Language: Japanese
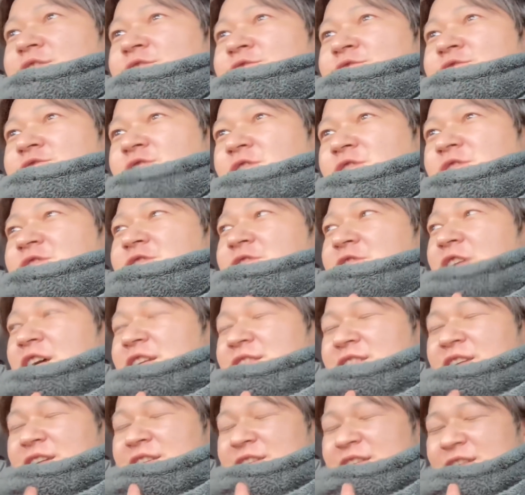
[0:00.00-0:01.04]
ちょっとだ
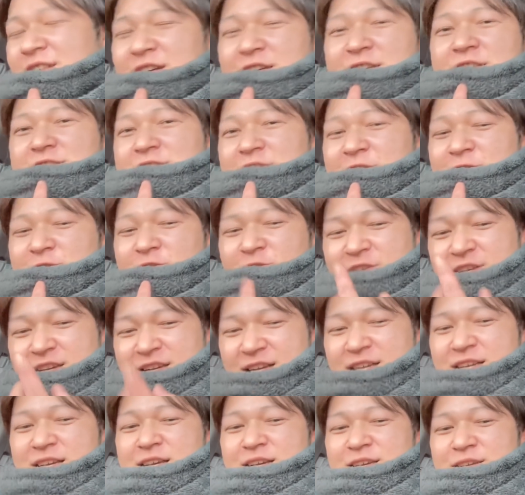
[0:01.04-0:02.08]
んだんイライラして、それ
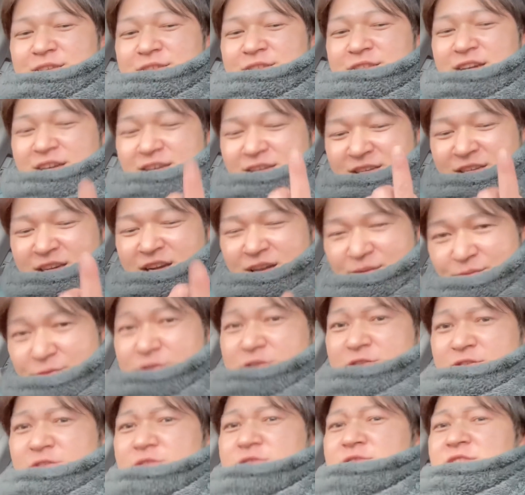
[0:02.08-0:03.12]
が何回も
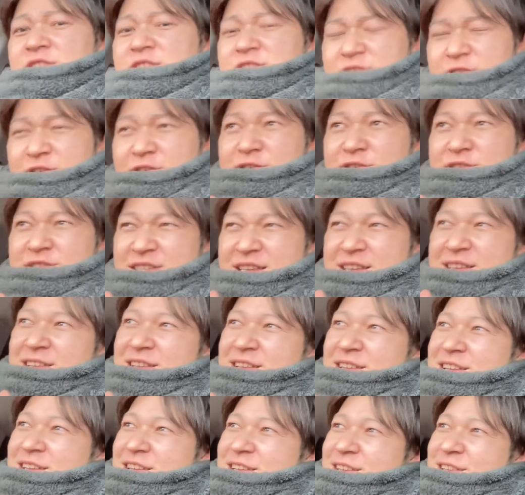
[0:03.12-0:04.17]
続くんですよ。で、
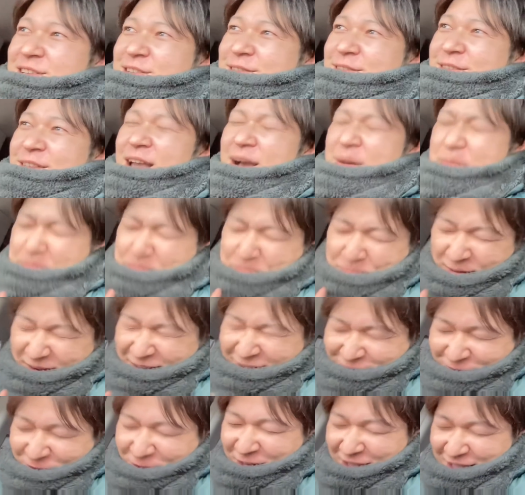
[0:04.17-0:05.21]
やっぱ
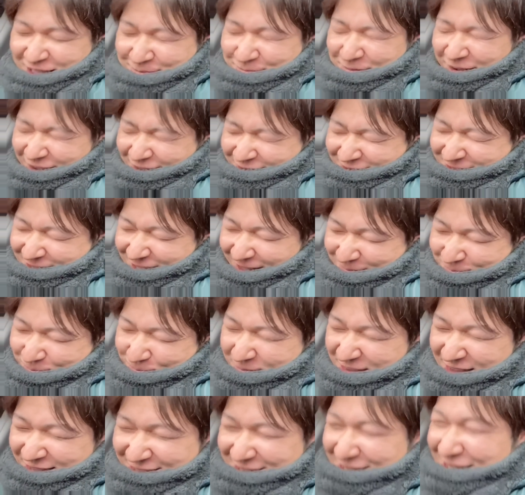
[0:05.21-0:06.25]
りドライバーさん
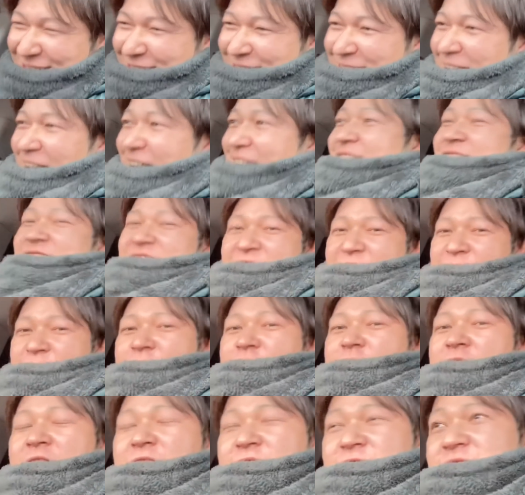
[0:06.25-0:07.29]
目線でありたいってい
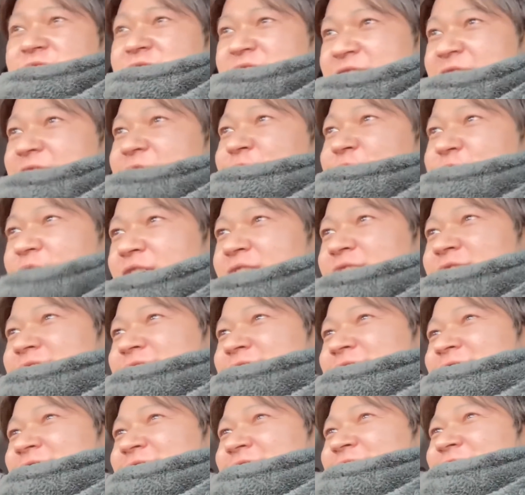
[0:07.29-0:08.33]
うのはあるんで、
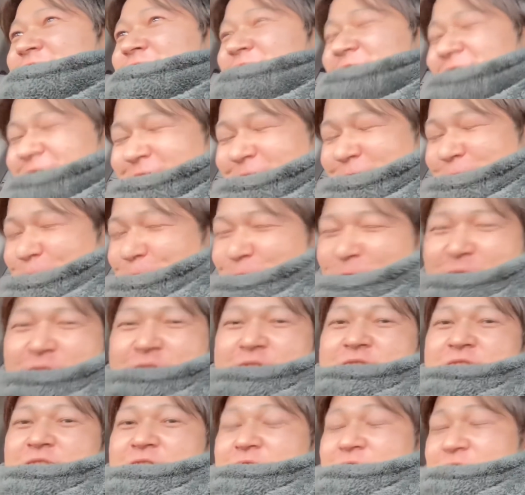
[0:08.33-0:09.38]
ずっと言っ
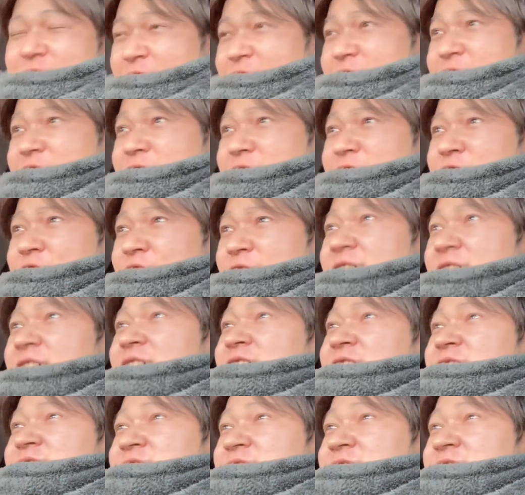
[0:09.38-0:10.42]
てないんですよ。ずっと
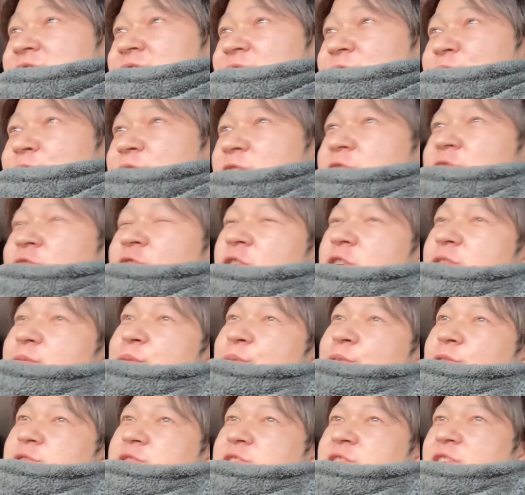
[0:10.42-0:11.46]
イライラしてて、うわ、今日
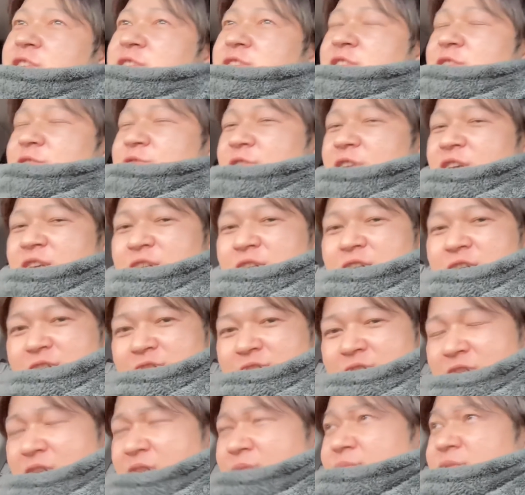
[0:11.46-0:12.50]
も持ってきてくれへんかっ
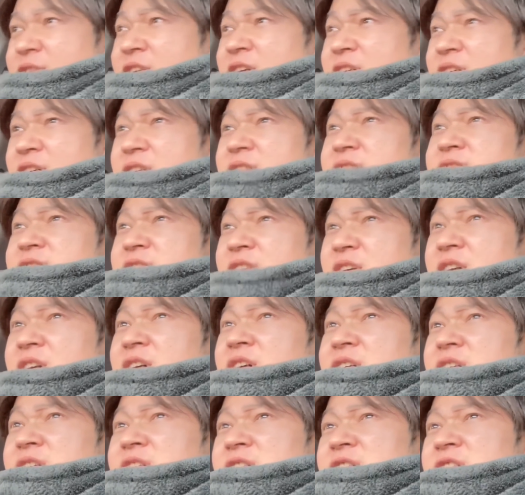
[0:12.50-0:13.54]
たよ、みたいな感じ
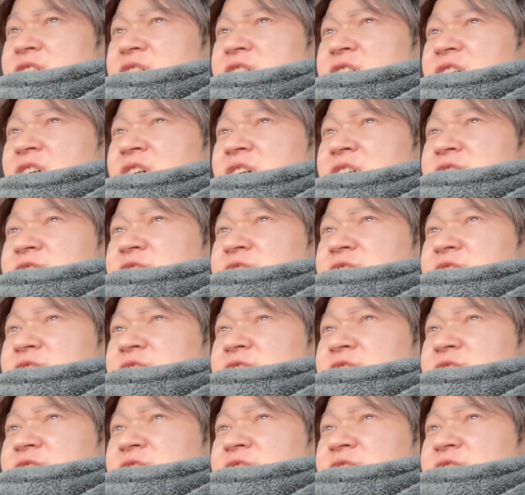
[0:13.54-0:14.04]
で、ま